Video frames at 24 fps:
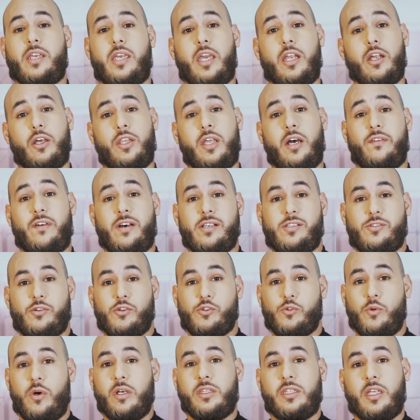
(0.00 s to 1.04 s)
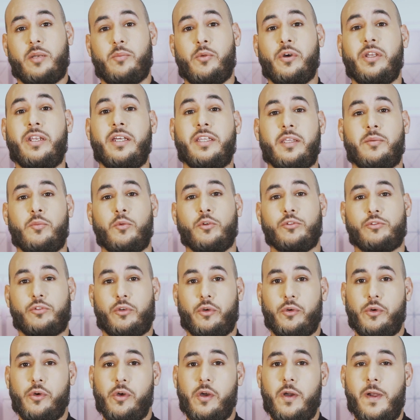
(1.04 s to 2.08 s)
à Kélan ce soir, tellement il était
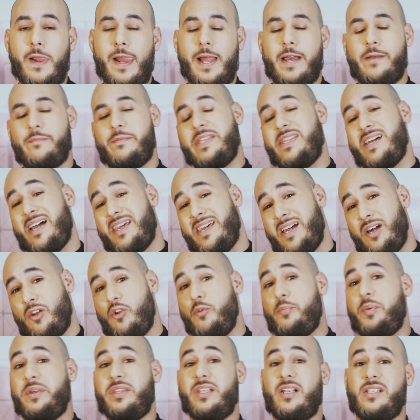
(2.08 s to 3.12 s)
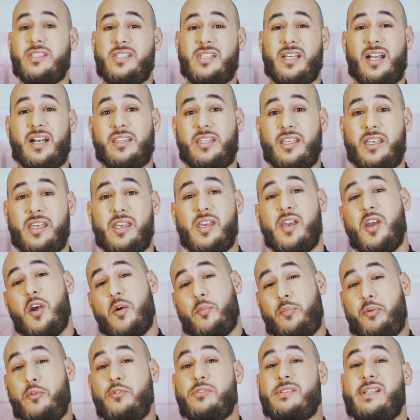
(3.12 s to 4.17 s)
monstrueux. Mais derrière le penalty raté,
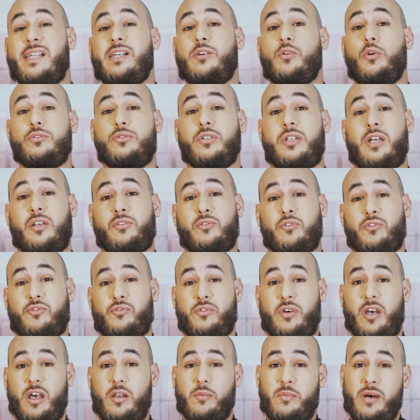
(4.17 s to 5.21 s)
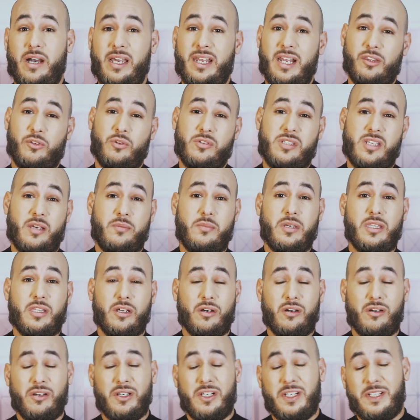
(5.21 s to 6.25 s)
plus la grosse occasion sur Alba et la deuxième
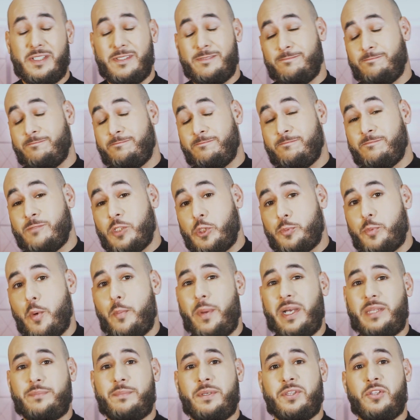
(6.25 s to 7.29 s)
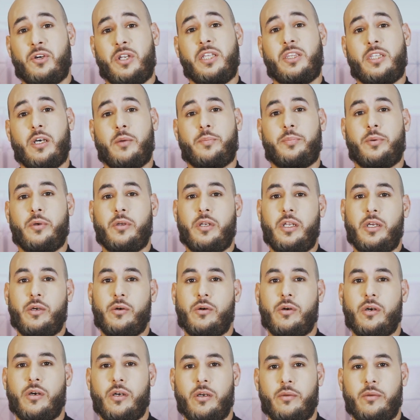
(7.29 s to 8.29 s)
mi-temps, je peux pas te mettre dans les tops, euh, Léo,